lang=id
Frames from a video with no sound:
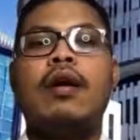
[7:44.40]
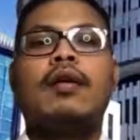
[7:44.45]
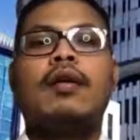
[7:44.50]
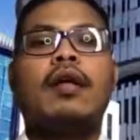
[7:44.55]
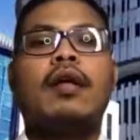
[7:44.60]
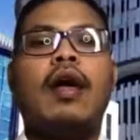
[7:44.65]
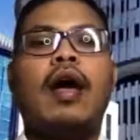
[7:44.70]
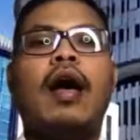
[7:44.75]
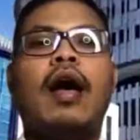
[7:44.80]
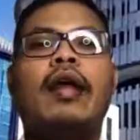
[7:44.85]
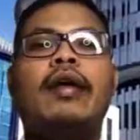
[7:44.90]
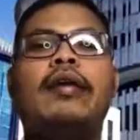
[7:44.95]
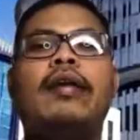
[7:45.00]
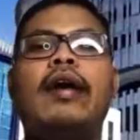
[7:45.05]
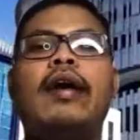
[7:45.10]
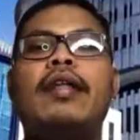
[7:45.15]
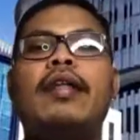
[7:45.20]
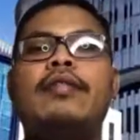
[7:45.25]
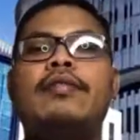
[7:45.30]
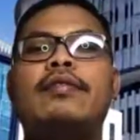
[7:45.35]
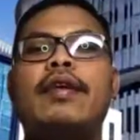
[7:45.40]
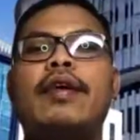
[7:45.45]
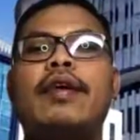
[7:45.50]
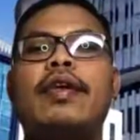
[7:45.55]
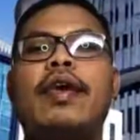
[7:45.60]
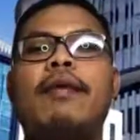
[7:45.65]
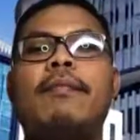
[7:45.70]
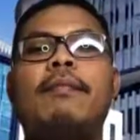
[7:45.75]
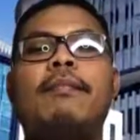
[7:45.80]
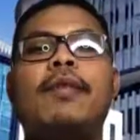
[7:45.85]
ada
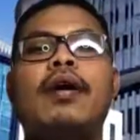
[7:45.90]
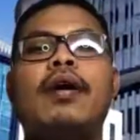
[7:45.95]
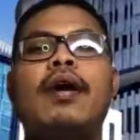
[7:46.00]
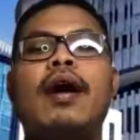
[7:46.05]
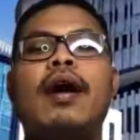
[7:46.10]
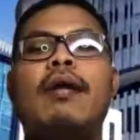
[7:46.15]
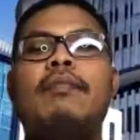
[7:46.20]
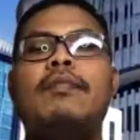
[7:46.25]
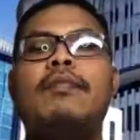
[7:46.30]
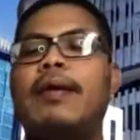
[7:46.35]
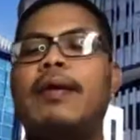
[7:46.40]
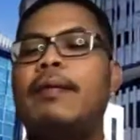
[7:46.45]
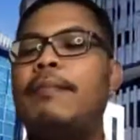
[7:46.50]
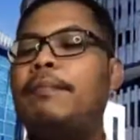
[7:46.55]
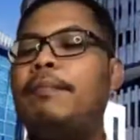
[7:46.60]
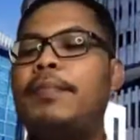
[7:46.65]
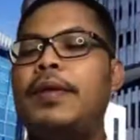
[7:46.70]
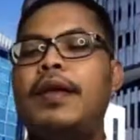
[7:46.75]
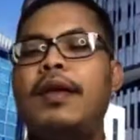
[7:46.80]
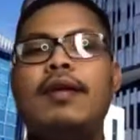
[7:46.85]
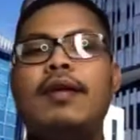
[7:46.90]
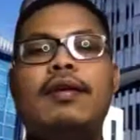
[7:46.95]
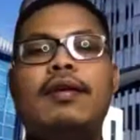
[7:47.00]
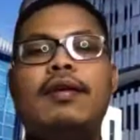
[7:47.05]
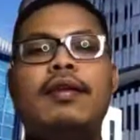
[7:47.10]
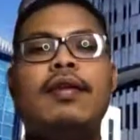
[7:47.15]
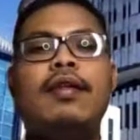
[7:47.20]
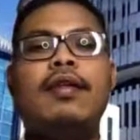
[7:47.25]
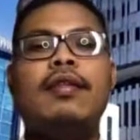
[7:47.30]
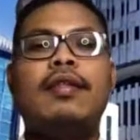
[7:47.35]
saya sampling
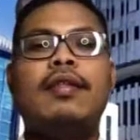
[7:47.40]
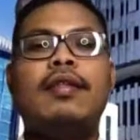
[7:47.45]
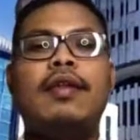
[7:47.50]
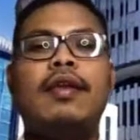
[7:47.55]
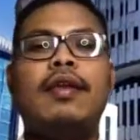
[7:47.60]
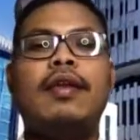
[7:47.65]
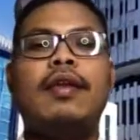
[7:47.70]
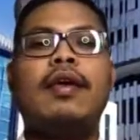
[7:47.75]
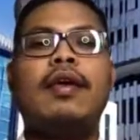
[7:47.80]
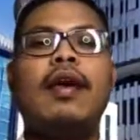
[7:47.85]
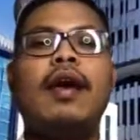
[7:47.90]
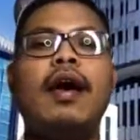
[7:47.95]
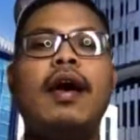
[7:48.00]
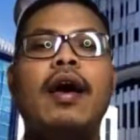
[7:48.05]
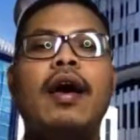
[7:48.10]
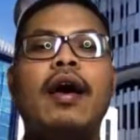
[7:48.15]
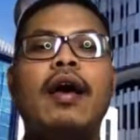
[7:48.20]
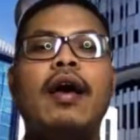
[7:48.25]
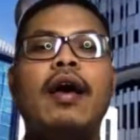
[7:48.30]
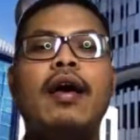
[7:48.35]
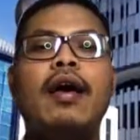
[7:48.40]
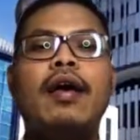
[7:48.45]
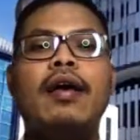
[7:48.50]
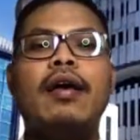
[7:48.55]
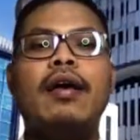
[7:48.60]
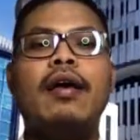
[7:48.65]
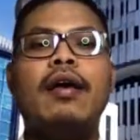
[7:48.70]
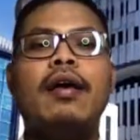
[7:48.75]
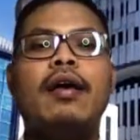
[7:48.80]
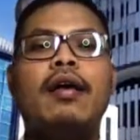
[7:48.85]
di tiga
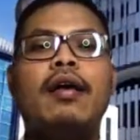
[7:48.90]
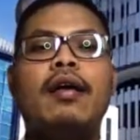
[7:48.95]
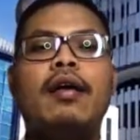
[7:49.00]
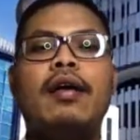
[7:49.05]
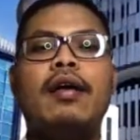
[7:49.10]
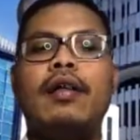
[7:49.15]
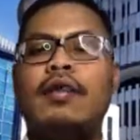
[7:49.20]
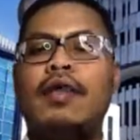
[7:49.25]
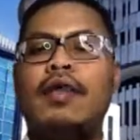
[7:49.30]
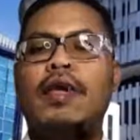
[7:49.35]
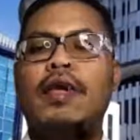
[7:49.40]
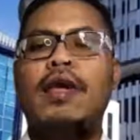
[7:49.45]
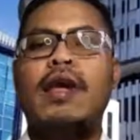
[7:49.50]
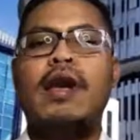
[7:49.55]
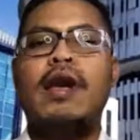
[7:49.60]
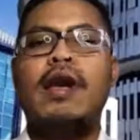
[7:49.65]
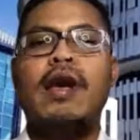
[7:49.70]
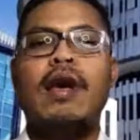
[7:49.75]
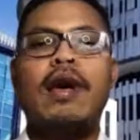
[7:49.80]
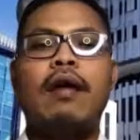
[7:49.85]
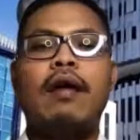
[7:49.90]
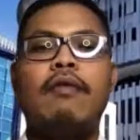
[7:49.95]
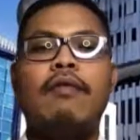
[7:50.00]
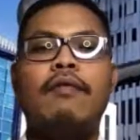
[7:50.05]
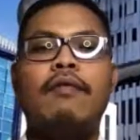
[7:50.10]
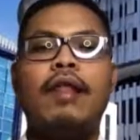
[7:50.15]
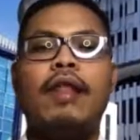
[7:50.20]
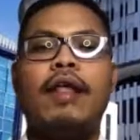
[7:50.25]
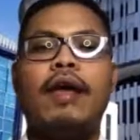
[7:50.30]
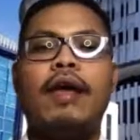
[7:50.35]
tiga wilayah yang
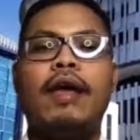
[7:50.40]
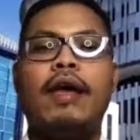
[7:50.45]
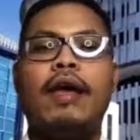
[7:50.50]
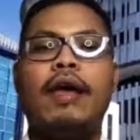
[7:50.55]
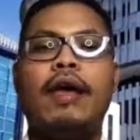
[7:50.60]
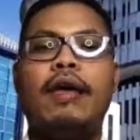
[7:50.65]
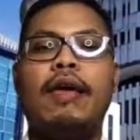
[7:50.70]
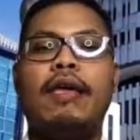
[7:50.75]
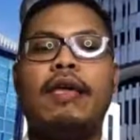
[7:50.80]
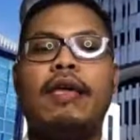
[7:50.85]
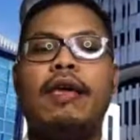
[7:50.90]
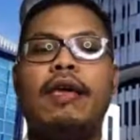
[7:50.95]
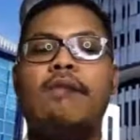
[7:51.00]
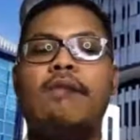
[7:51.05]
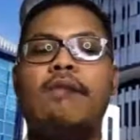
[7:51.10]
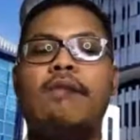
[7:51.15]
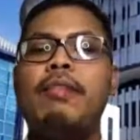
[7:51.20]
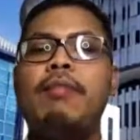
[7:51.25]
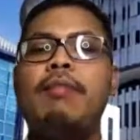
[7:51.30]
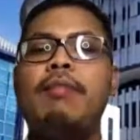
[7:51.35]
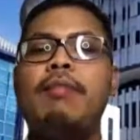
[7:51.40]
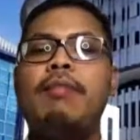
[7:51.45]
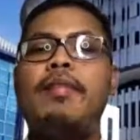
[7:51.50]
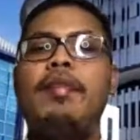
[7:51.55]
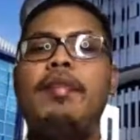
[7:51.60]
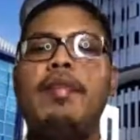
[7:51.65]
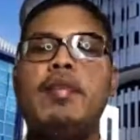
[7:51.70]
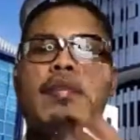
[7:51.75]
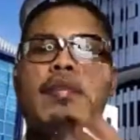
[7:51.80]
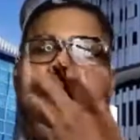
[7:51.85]
berbeda, yang kita
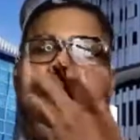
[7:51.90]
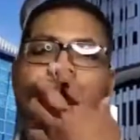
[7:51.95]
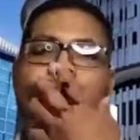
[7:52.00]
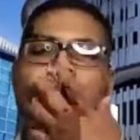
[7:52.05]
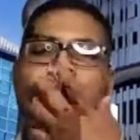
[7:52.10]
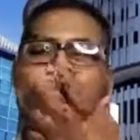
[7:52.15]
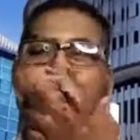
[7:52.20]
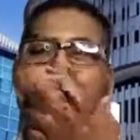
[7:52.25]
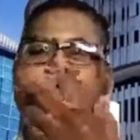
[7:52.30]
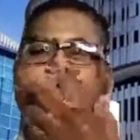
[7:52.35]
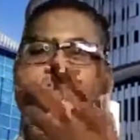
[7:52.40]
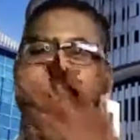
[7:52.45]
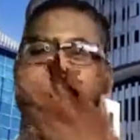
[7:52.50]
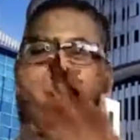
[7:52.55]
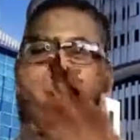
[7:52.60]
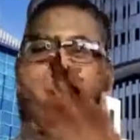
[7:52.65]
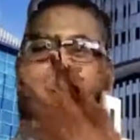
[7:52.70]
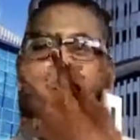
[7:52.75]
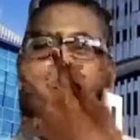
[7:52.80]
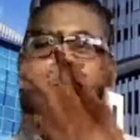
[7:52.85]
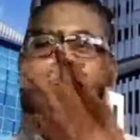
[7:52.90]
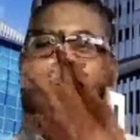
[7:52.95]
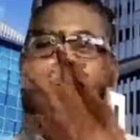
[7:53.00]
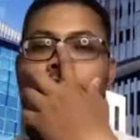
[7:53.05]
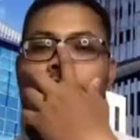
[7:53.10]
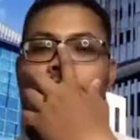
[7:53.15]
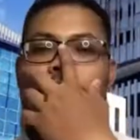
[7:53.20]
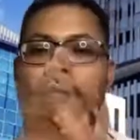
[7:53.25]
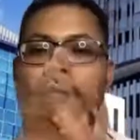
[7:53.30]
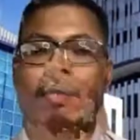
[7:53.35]
tahu semua
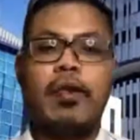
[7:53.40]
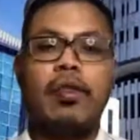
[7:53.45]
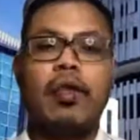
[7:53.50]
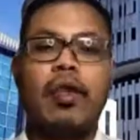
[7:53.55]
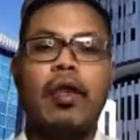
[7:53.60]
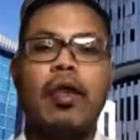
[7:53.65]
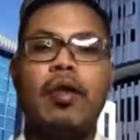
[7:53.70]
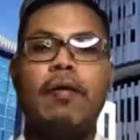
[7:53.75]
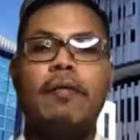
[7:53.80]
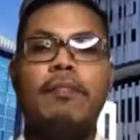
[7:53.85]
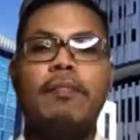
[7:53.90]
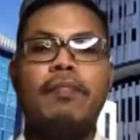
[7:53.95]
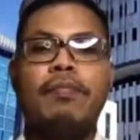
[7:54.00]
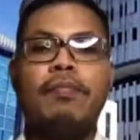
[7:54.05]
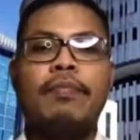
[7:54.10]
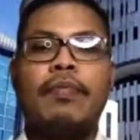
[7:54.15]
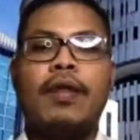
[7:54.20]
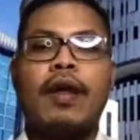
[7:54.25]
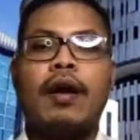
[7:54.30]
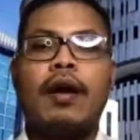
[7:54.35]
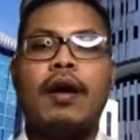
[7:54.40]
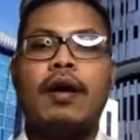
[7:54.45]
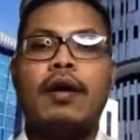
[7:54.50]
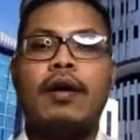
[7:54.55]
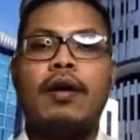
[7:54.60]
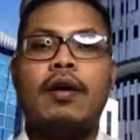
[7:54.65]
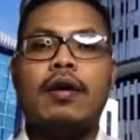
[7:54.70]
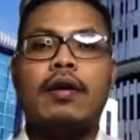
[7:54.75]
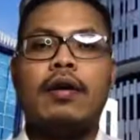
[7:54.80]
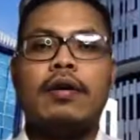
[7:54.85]
bahwasannya,
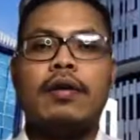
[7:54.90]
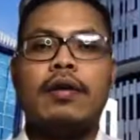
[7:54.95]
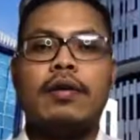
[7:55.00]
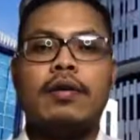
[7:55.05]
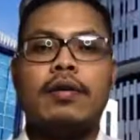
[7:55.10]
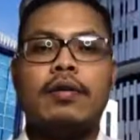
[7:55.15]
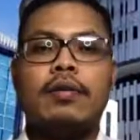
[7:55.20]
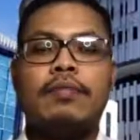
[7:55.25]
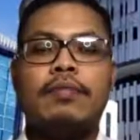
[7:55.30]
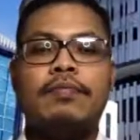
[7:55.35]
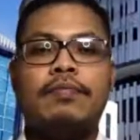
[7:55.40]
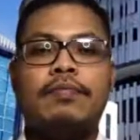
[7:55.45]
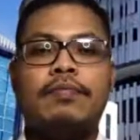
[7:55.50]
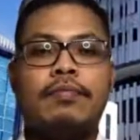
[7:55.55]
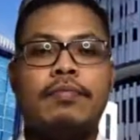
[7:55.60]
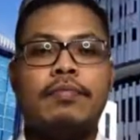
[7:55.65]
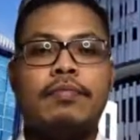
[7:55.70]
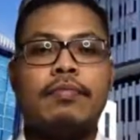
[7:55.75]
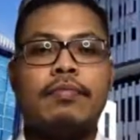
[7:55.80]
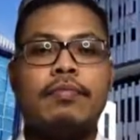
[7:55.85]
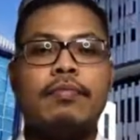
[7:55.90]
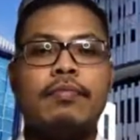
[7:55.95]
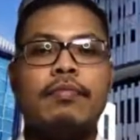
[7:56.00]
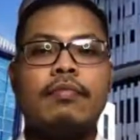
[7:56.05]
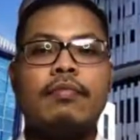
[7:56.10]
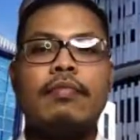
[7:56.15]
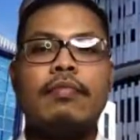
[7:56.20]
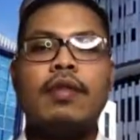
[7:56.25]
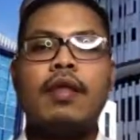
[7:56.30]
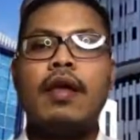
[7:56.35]
uh,
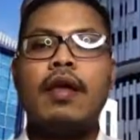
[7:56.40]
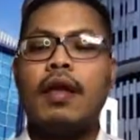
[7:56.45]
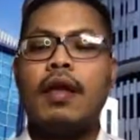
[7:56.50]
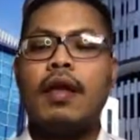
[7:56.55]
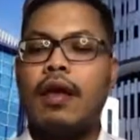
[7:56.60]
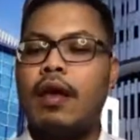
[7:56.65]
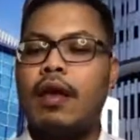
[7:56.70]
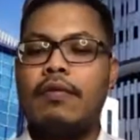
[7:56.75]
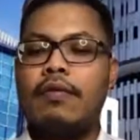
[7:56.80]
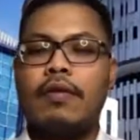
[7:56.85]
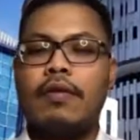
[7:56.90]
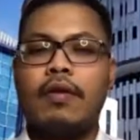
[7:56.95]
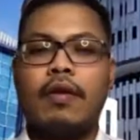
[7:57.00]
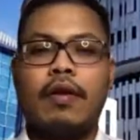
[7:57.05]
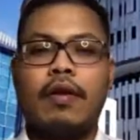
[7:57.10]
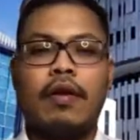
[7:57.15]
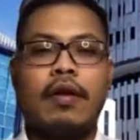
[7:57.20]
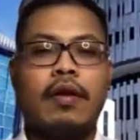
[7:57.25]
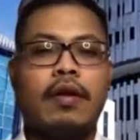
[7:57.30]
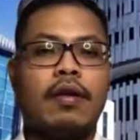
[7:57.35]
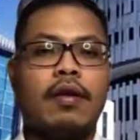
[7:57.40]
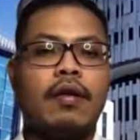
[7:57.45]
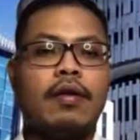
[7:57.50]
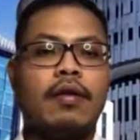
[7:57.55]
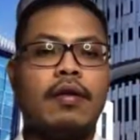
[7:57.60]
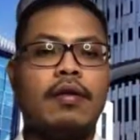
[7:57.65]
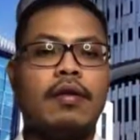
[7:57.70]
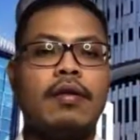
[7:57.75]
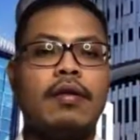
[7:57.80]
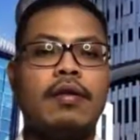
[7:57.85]
eh sorry,
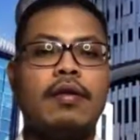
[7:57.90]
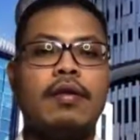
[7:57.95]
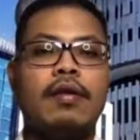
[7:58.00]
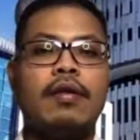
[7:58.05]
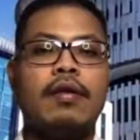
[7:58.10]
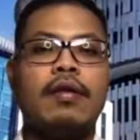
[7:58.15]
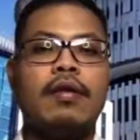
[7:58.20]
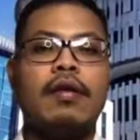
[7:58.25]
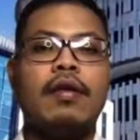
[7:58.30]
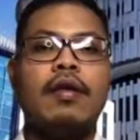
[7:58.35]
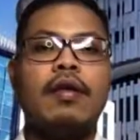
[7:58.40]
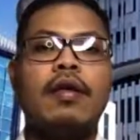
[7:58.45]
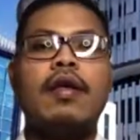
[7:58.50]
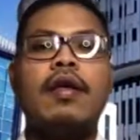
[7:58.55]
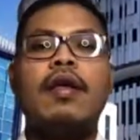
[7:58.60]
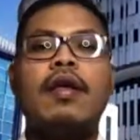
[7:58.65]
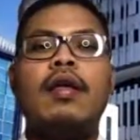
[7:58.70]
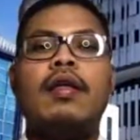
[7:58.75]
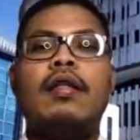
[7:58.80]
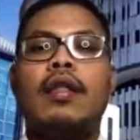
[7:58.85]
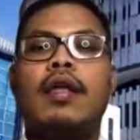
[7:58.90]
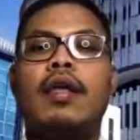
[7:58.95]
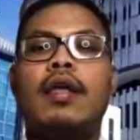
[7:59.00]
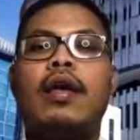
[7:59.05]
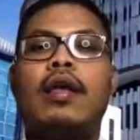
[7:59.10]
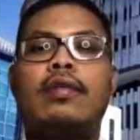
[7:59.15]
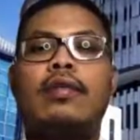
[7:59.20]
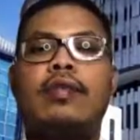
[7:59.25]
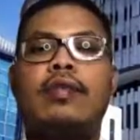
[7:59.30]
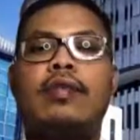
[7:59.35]
tiga
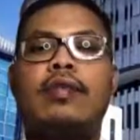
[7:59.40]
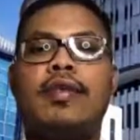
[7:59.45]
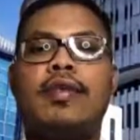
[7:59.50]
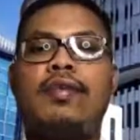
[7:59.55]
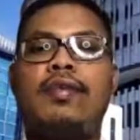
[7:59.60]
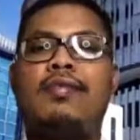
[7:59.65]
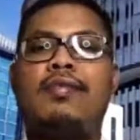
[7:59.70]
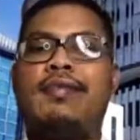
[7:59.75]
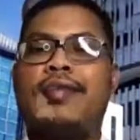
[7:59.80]
seascape ya dalam